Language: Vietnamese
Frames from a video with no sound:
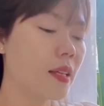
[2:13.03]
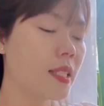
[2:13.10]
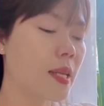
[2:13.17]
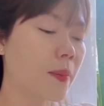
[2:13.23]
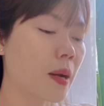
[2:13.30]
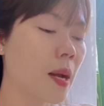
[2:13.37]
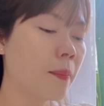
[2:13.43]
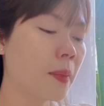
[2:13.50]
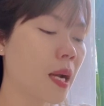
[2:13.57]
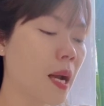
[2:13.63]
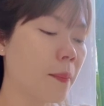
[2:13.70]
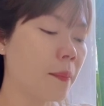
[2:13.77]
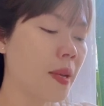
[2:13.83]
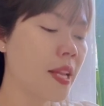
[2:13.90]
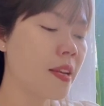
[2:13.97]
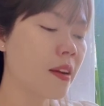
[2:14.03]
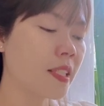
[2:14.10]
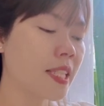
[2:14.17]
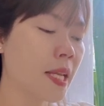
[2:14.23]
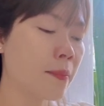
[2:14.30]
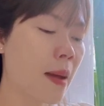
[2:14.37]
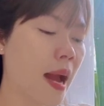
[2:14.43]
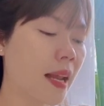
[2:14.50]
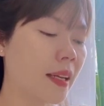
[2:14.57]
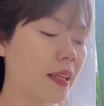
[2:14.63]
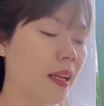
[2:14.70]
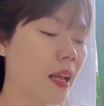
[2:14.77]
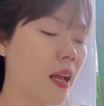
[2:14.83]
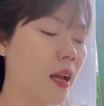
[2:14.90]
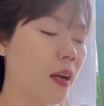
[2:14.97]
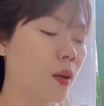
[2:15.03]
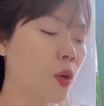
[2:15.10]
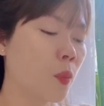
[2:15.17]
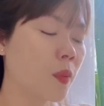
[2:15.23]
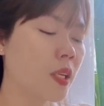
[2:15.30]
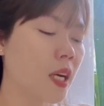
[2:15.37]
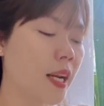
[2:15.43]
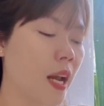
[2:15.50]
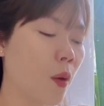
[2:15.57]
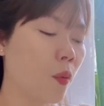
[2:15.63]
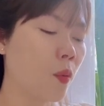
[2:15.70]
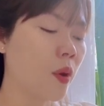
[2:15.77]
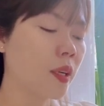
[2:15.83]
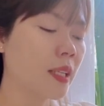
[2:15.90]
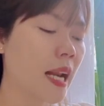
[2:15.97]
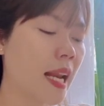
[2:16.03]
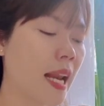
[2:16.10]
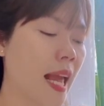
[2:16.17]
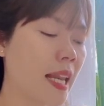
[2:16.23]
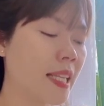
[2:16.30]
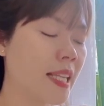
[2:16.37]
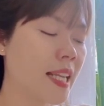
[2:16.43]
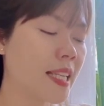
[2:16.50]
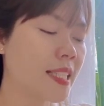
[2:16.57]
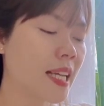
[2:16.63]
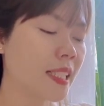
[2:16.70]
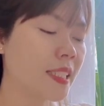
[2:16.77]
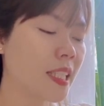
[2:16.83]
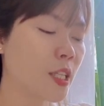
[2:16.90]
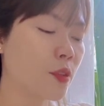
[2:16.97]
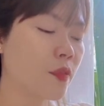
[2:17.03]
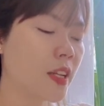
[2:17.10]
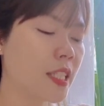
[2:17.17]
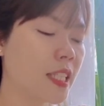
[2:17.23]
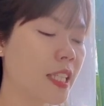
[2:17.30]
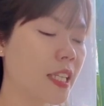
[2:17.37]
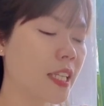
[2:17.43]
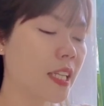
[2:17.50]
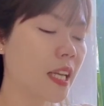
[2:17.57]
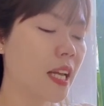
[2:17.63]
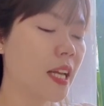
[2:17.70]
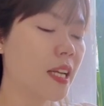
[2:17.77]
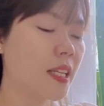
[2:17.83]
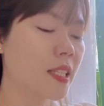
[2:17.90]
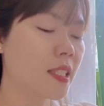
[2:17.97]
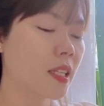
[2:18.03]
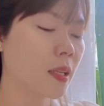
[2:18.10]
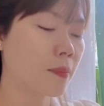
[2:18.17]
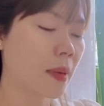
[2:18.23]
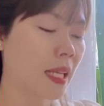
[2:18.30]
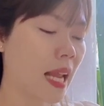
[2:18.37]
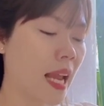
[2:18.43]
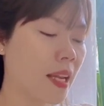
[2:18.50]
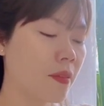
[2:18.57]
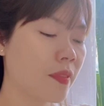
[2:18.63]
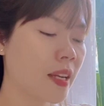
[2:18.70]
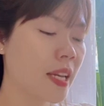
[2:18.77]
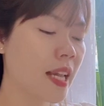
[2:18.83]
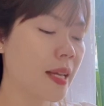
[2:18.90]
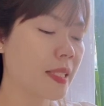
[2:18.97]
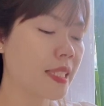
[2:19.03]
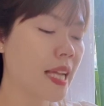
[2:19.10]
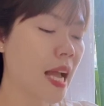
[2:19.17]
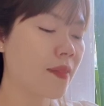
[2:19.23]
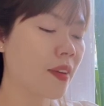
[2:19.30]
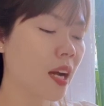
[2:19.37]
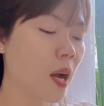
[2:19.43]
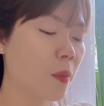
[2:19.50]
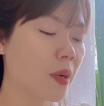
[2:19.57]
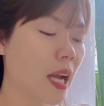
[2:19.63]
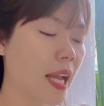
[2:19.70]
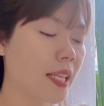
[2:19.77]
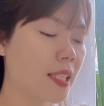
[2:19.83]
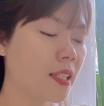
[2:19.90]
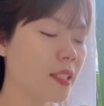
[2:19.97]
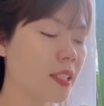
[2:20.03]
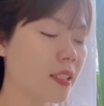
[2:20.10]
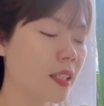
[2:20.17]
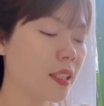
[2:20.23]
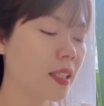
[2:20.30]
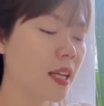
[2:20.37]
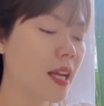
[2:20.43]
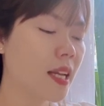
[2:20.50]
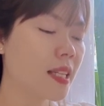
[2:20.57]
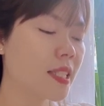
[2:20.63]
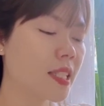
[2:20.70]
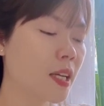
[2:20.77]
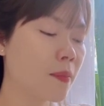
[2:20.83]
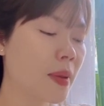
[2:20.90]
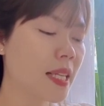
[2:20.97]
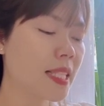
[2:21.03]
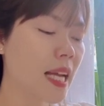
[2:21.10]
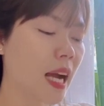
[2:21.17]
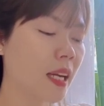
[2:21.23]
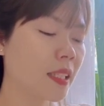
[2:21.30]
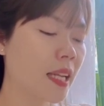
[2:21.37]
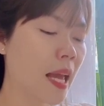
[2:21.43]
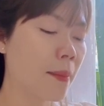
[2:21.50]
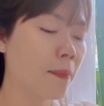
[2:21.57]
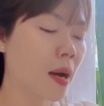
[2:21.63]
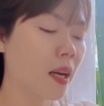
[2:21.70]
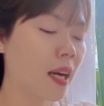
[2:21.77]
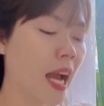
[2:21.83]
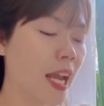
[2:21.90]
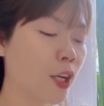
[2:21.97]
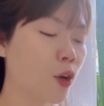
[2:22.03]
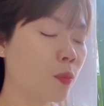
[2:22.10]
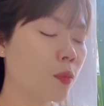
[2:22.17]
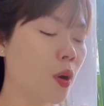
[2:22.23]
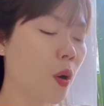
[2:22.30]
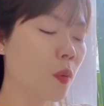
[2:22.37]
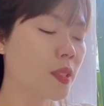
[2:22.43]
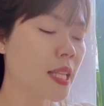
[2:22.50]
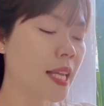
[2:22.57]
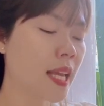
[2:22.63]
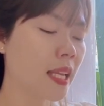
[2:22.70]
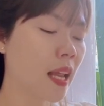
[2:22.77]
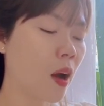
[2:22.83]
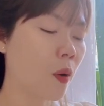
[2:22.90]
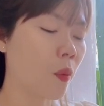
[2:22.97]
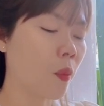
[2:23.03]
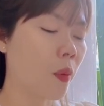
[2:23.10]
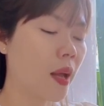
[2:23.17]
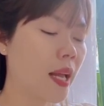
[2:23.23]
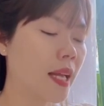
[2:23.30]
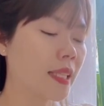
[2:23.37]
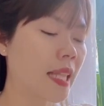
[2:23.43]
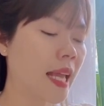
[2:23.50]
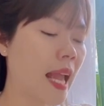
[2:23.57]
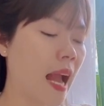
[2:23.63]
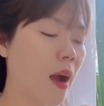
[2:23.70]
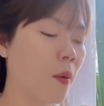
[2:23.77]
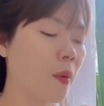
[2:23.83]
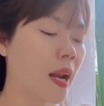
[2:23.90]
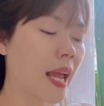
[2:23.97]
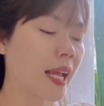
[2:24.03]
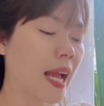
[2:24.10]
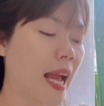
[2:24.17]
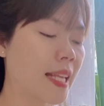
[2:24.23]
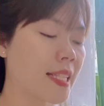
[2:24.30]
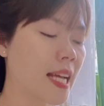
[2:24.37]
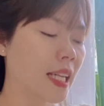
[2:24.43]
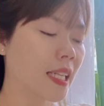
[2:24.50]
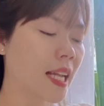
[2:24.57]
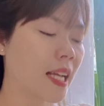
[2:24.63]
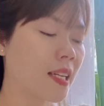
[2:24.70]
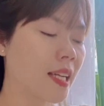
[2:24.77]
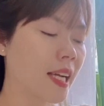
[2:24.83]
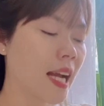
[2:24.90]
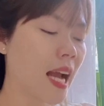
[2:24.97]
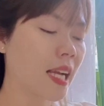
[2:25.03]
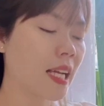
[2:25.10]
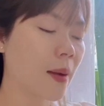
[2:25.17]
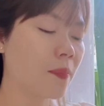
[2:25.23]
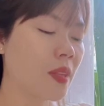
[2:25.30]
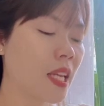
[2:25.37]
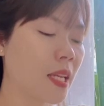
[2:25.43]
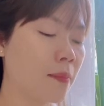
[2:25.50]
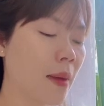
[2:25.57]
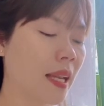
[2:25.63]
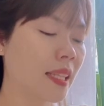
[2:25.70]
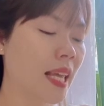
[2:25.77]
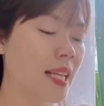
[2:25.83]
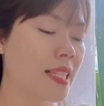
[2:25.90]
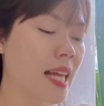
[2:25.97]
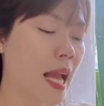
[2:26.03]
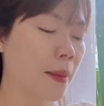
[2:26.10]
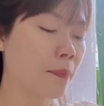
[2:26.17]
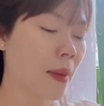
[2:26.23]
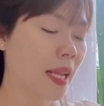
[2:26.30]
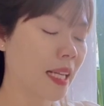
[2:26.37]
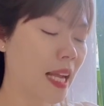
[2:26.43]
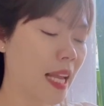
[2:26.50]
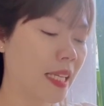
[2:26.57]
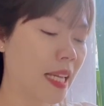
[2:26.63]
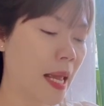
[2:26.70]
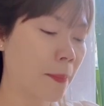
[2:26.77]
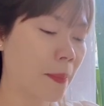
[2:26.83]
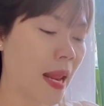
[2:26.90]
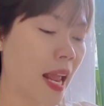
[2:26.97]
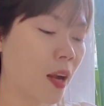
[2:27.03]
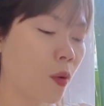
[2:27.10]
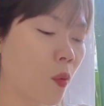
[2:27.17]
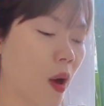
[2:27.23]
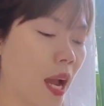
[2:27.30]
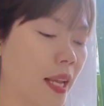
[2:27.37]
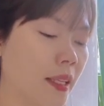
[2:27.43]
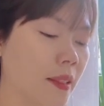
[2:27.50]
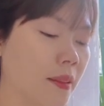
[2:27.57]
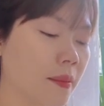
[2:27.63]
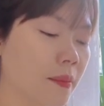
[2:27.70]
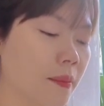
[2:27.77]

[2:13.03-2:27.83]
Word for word: Diệp Khâm cầm ly nước trên bàn, lúc ngửa đầu uống lại lén nhìn sang Trình Phi Trì. Sườn mặt anh vẫn điển trai và góc cạnh như trước, Sơ mi trắng để mở hai cúc lộ ra yết hầu, tay áo lại cài chặt để người khác ngắm nhìn bàn tay dài mảnh khảnh đẹp đẽ của anh.